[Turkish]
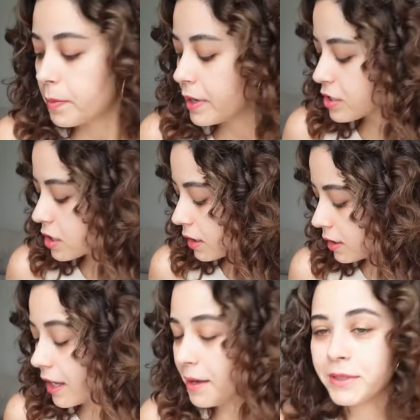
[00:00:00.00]
Başka
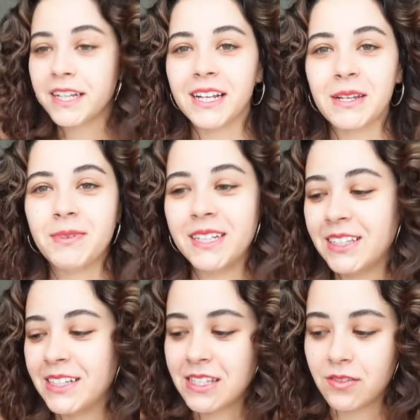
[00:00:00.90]
da ha bir de annemin
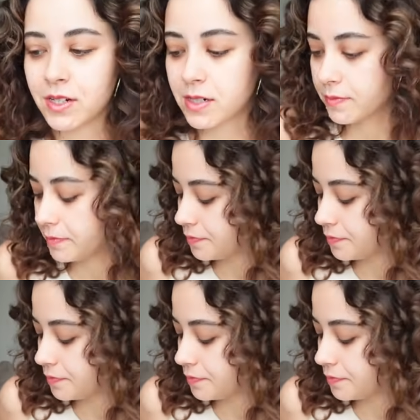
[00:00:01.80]
hediyesi var.